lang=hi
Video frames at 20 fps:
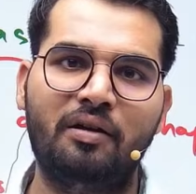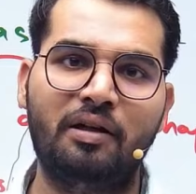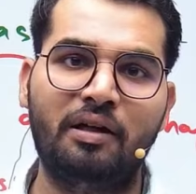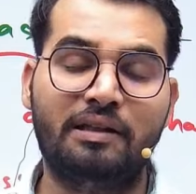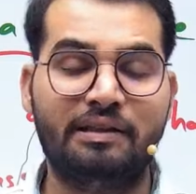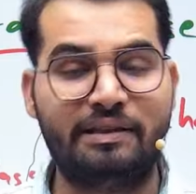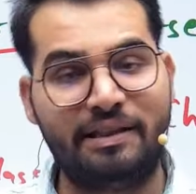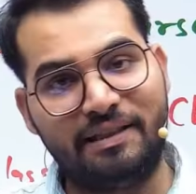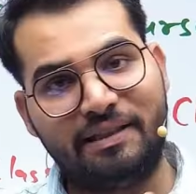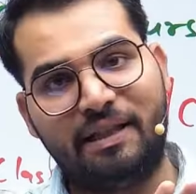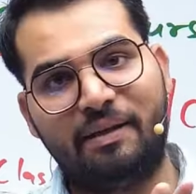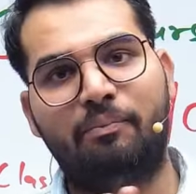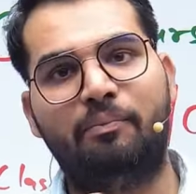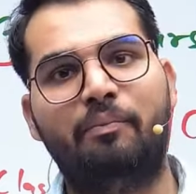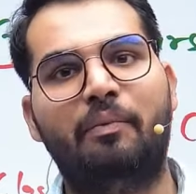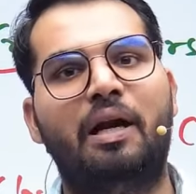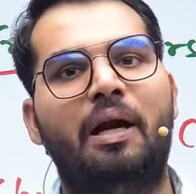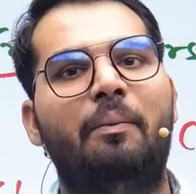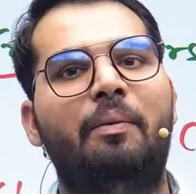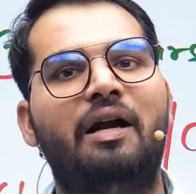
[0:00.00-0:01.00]
चीजें
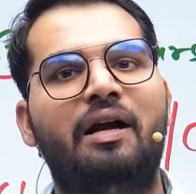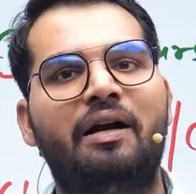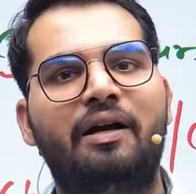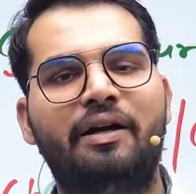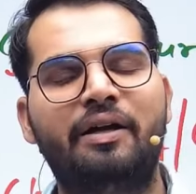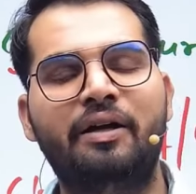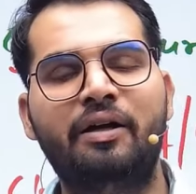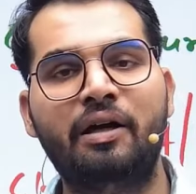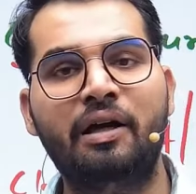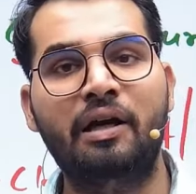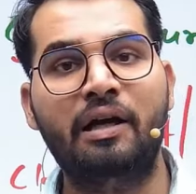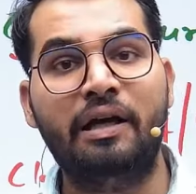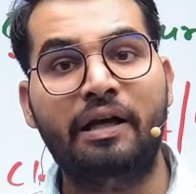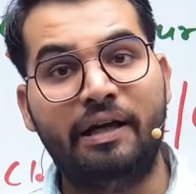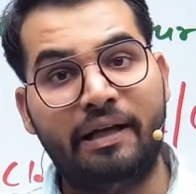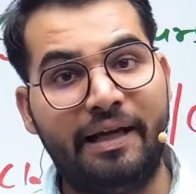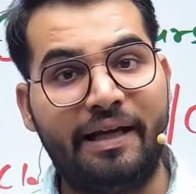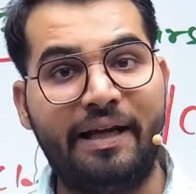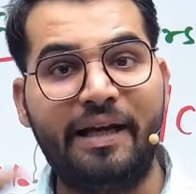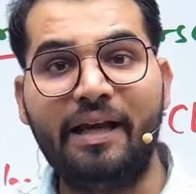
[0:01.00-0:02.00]
बराबर आ गई
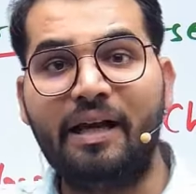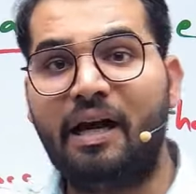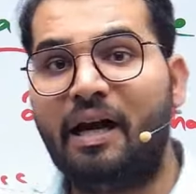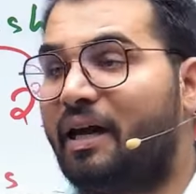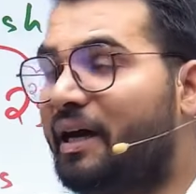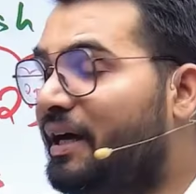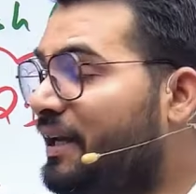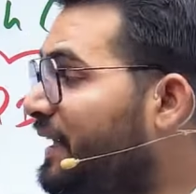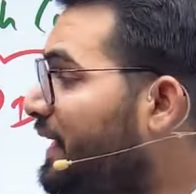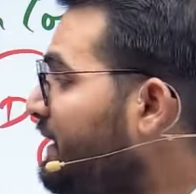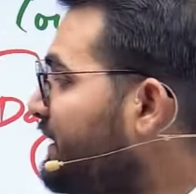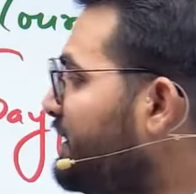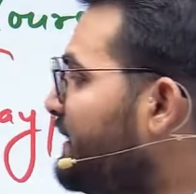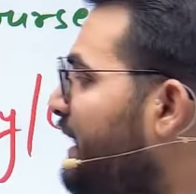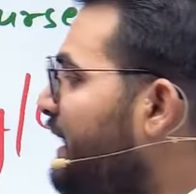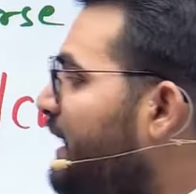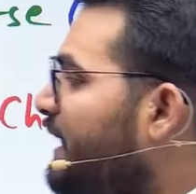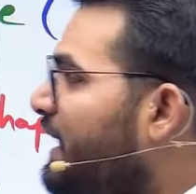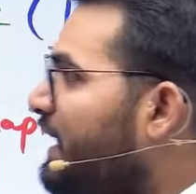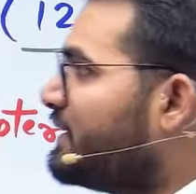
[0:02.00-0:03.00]
लेकिन अगर ये चीज
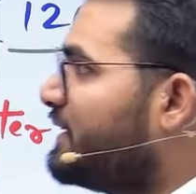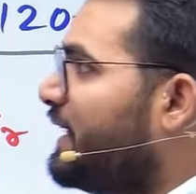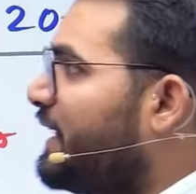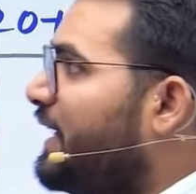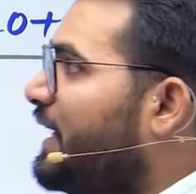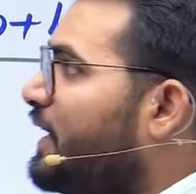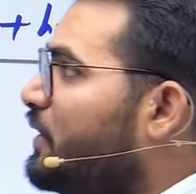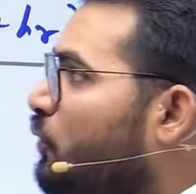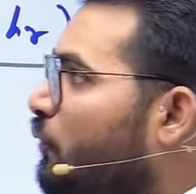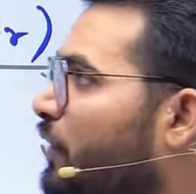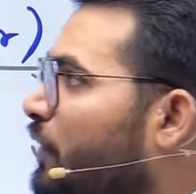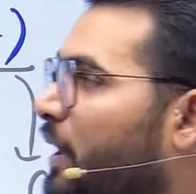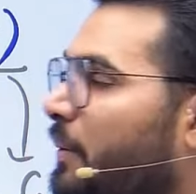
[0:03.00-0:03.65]
नहीं करते तो फिर हम